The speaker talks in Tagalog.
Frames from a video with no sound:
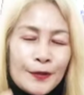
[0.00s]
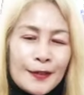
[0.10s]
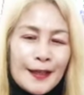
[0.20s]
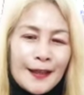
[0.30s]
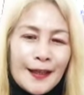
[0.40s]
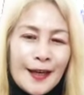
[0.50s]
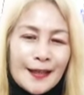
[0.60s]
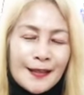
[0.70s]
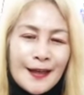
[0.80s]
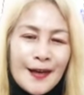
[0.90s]
Sa ating
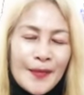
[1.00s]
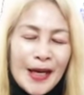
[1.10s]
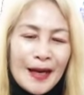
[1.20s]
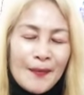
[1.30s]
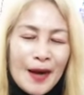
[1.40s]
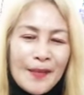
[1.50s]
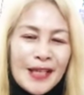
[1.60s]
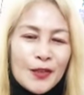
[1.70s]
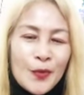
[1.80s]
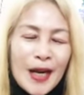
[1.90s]
lahat dyan mga
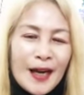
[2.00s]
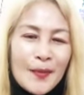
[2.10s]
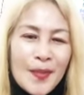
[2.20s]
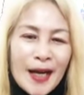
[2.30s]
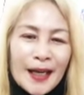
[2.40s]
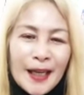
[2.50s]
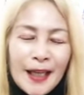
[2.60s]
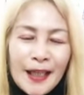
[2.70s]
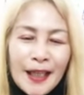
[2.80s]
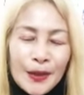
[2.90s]
kamamis, welcome back
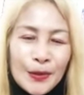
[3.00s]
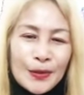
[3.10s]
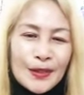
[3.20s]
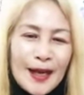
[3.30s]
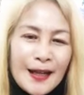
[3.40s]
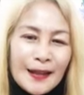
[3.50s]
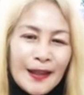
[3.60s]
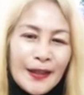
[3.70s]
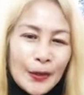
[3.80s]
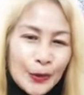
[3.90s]
again dito sa
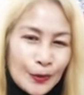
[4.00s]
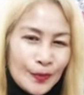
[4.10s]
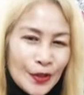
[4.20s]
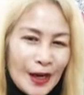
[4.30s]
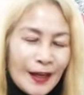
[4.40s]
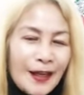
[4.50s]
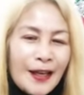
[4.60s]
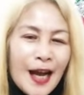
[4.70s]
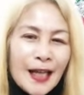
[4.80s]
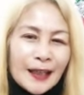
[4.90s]
ating YouTube channel
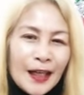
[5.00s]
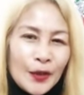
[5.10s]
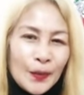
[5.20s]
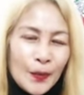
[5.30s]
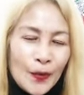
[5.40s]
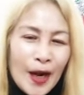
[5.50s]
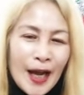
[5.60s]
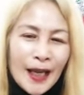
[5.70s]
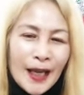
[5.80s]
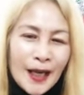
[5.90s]
at tayo po
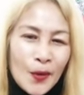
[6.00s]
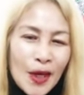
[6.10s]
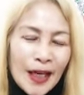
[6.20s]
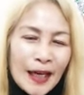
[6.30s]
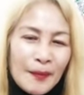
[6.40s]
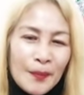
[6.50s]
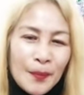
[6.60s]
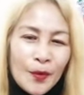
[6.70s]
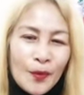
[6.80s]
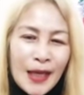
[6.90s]
ay gagawa na naman
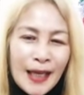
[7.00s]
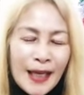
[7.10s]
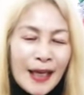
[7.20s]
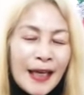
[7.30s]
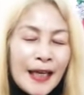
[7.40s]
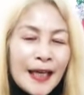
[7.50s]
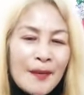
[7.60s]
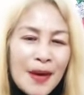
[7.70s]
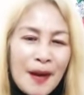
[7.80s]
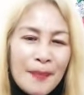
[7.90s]
pong muli ng
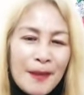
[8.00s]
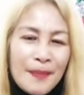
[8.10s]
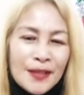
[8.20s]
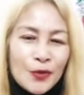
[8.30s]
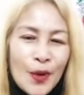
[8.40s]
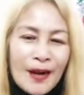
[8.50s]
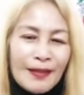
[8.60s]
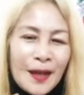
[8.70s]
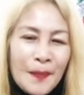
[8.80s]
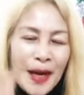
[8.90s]
mga
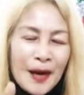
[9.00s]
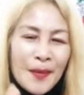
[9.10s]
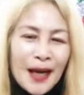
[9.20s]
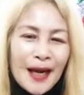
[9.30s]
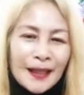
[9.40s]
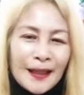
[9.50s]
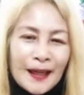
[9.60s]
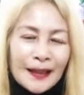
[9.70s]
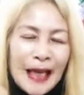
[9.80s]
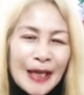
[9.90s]
pangpaswerte para
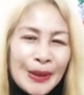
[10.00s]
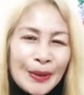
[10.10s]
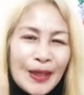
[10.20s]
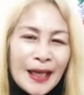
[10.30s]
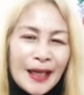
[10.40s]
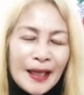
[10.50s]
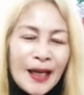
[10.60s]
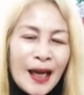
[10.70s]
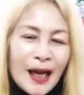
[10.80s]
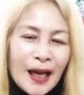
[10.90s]
maka-attract tayo ng
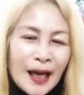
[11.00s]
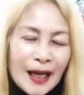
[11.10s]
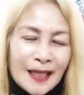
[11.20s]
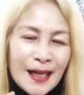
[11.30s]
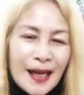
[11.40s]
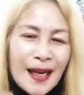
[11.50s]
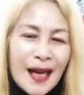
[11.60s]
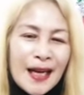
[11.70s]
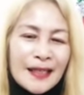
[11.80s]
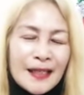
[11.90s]
uh,
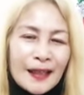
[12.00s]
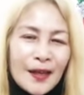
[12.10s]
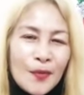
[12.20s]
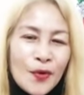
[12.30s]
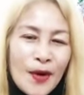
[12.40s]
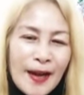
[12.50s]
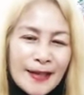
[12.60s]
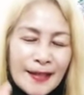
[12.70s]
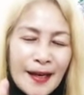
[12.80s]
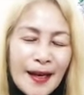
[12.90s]
kasaganaan sa ating buhay
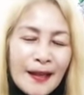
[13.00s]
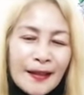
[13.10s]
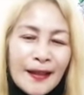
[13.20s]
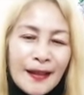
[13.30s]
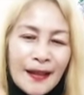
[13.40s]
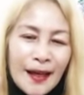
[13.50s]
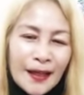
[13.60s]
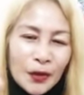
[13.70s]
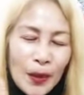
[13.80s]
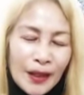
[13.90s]
sa darating
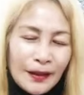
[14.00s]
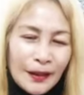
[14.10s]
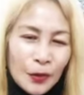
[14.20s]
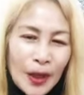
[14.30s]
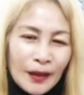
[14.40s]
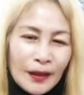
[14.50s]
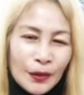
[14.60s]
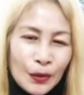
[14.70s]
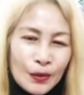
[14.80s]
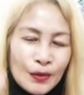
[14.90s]
na 2022.
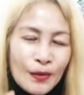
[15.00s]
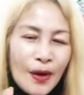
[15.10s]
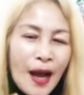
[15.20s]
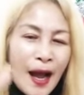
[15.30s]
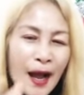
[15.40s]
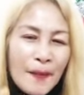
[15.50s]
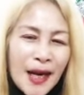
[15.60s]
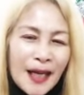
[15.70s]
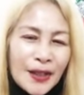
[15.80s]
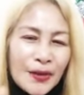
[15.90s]
So,
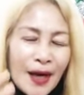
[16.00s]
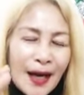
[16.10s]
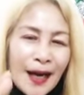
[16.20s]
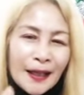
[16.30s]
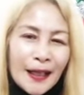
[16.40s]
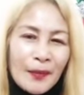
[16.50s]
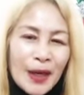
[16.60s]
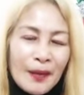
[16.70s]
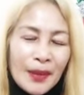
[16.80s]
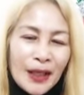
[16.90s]
abangan nyo ang ating
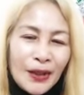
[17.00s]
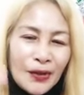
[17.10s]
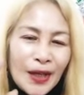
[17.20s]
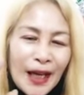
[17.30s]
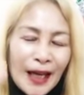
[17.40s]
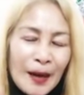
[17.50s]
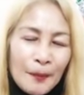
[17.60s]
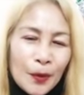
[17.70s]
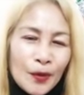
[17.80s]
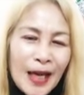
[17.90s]
mga video na
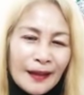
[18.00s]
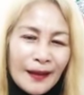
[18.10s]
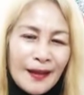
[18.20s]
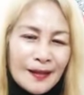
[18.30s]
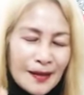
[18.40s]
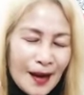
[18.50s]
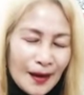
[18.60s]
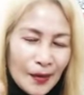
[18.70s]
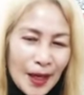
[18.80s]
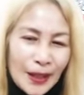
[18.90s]
i-upload natin sa
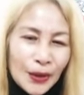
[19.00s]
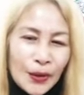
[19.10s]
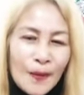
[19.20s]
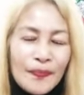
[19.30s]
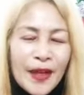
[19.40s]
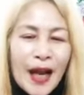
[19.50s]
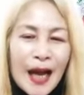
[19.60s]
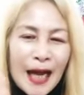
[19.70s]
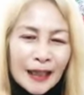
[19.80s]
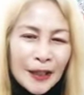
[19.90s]
araw na ito
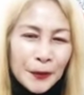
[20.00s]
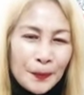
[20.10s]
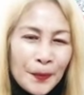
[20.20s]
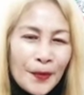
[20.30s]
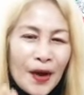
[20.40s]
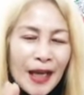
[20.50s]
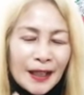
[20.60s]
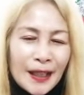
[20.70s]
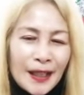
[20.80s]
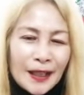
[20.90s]
at ito po
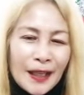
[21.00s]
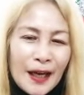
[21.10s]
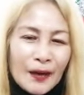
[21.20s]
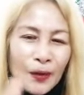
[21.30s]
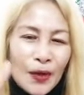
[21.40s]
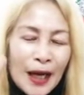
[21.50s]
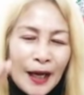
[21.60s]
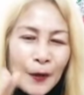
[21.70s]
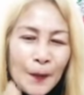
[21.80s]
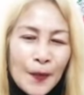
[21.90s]
ay tinitiyak ko na
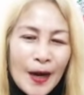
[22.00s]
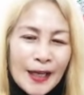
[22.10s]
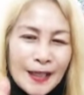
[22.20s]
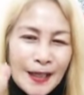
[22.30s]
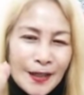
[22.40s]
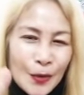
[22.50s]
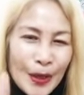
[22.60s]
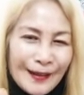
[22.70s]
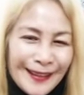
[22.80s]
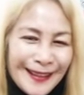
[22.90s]
kayo po ay
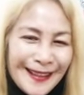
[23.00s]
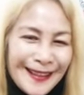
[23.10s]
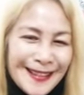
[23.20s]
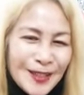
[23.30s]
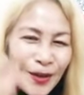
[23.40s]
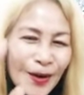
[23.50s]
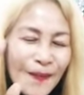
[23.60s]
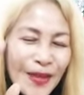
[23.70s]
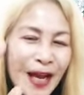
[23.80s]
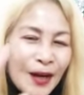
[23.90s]
siswertihin.
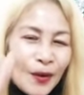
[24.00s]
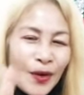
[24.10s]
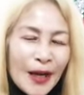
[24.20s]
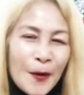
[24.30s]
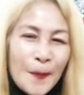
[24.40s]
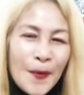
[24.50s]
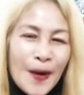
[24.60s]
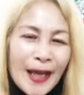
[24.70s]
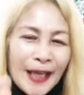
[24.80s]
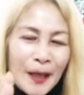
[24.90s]
So, kung kayo
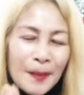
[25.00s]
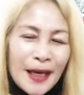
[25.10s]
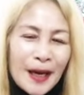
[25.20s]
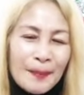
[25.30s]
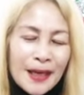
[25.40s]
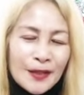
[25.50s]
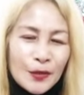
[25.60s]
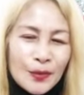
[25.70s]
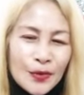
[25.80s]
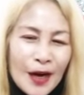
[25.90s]
po ay hindi pa
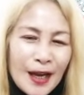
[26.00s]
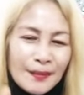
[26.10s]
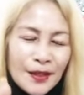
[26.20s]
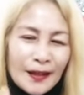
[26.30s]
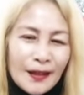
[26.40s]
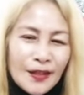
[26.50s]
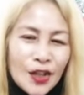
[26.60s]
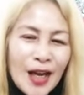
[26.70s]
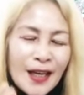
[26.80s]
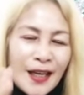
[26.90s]
nakapag-subscribe sa ating
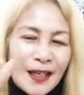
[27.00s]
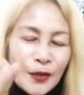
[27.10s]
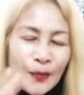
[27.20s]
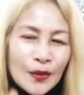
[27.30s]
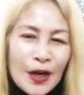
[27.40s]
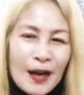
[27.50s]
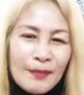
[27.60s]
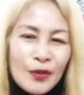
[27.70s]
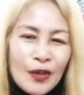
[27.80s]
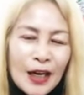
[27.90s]
channel,
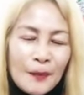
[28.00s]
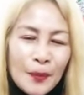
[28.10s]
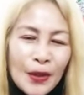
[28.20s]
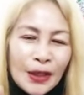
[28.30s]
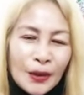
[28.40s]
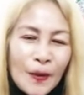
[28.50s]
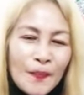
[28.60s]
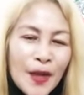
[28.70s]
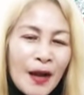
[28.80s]
i-subscribe nyo na rin po ito.